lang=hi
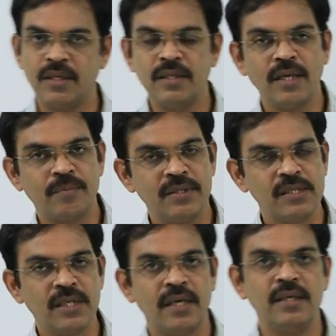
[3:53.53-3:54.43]
यदि आप एन
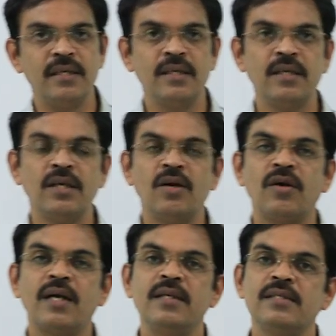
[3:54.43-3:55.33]
e
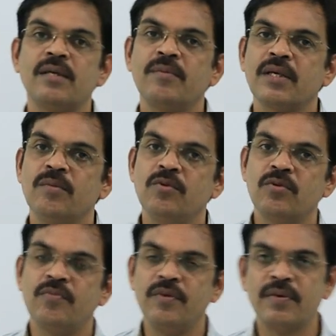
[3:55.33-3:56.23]
और आर शर्मा के बुक
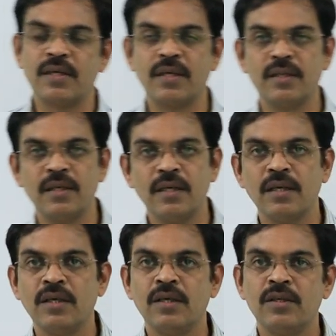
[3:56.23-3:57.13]
को प्रीफर करते हैं
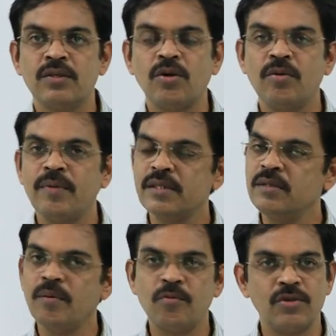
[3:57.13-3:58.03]
तो
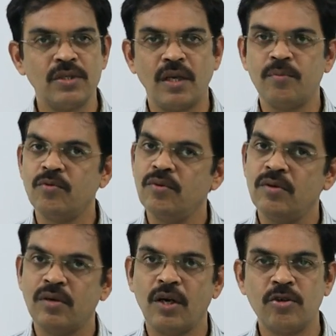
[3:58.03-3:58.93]
मैक्सिमम क्वेश्चन आपको
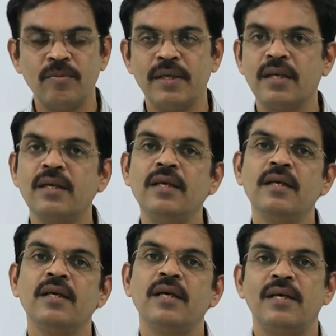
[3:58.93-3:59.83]
ऑटोमेटिकली
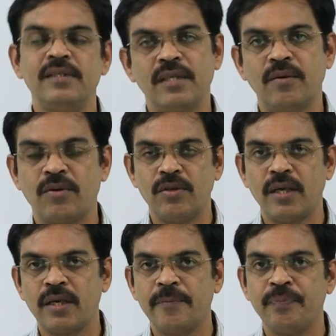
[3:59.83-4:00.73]
ऐसे ही हो
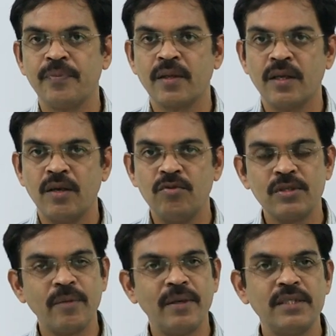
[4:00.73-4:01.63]
जाएगा
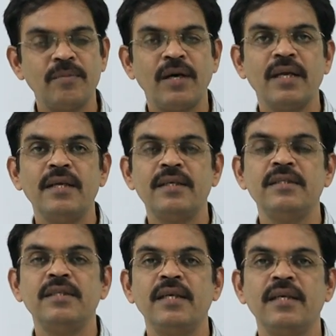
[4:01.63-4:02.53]
उसके बाद जब आई
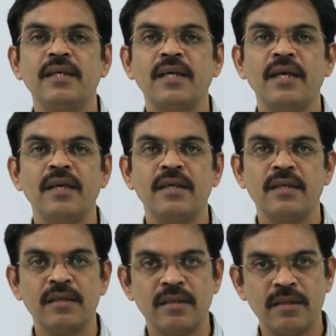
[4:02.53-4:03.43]
आई जेई के
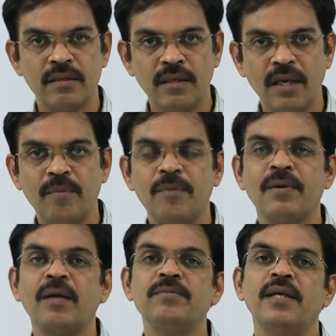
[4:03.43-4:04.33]
लेवल
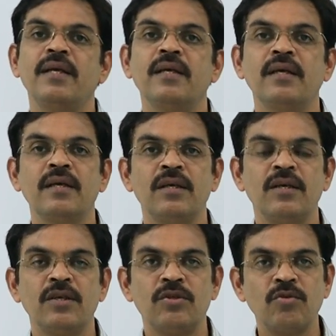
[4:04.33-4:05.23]
पर आप जाएंगे
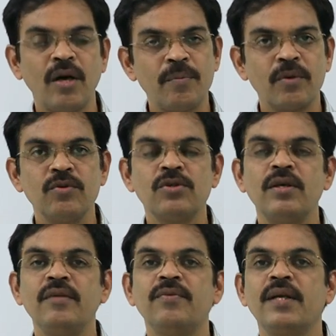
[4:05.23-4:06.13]
तो वहाँ पर कुछ
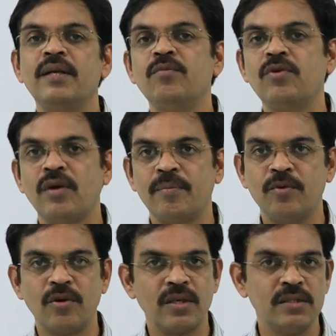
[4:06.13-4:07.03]
डिफरेंट बुक
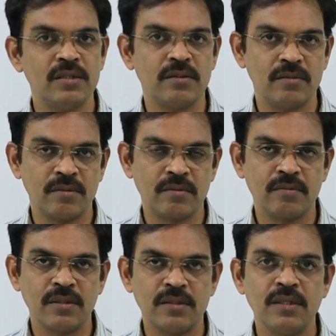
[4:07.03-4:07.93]
आपको और
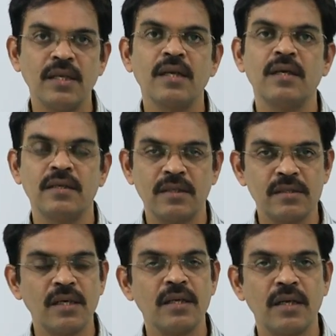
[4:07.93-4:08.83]
कंसिडर
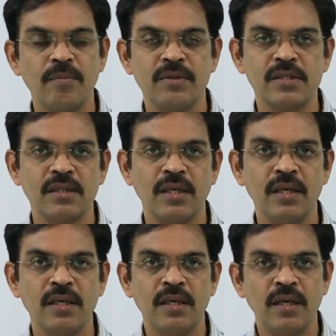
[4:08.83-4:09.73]
कंसल्ट करना पड़ सकता
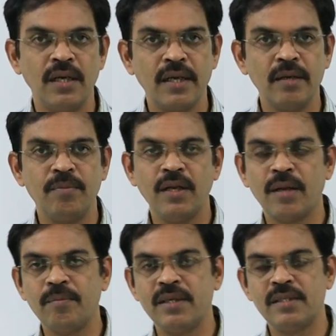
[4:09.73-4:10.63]
है लेकिन
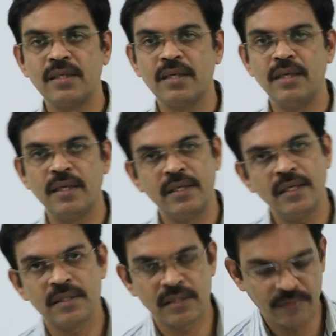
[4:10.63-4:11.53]
फिलहाल बेसिक के लिए
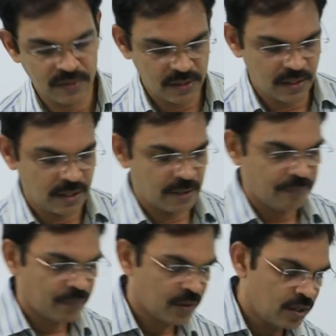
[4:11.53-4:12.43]
ये सफिशियंट है
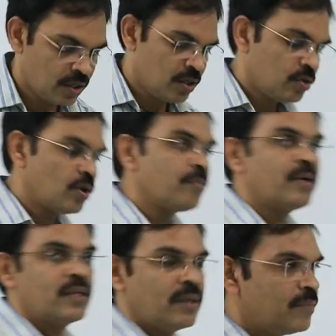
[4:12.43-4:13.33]
तो हम
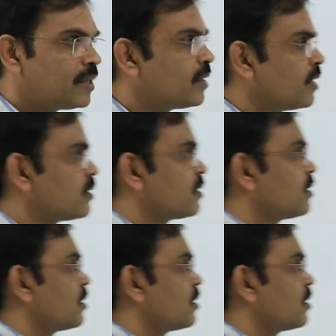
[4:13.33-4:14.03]
पढ़ते हैं मैट्रिक्स